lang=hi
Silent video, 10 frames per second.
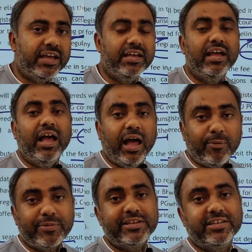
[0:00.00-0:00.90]
है
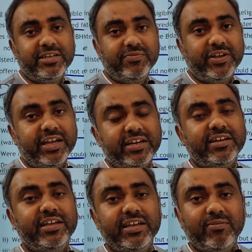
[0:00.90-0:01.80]
आपके सर्टिफिकेट
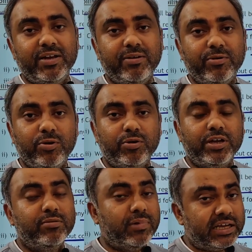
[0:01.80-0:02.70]
नहीं अवेलेबल होंगे
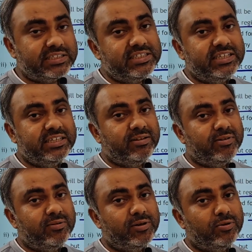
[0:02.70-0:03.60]
मार्कशीट नहीं
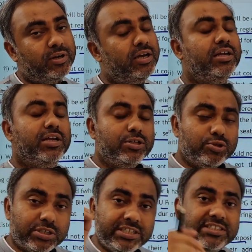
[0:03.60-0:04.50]
अवेलेबल होगा तो
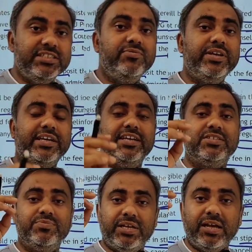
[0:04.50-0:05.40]
किसी भी केस
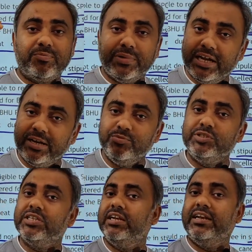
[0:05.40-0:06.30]
में आपने
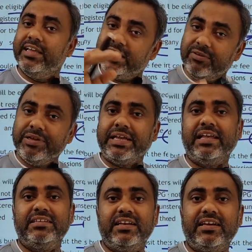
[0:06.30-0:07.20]
एडमिशन लेके भी
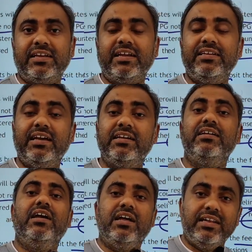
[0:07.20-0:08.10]
कैंसिल करा लिया
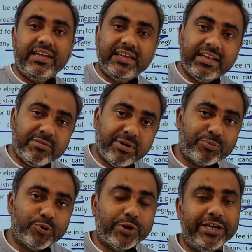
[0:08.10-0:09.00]
लेकिन अब
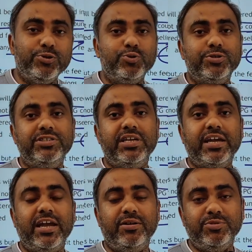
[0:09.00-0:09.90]
आपको कहीं दूसरी जगह
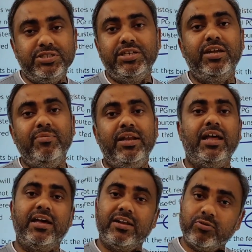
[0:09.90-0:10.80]
एडमिशन नहीं मिल
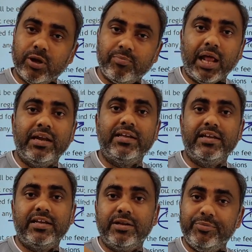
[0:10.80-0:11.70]
रहा तो आप प्लान
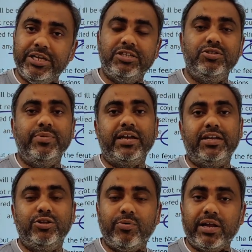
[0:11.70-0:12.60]
करेंगे बी e में आके
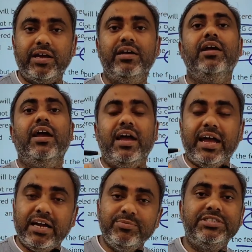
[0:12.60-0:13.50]
दोबारा
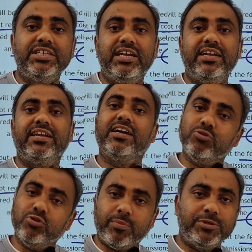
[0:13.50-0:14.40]
एडमिशन लेने का तो
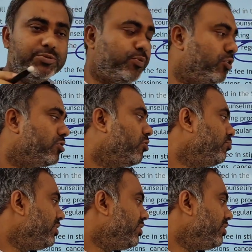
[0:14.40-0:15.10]
आप इस स्पॉट राउंड में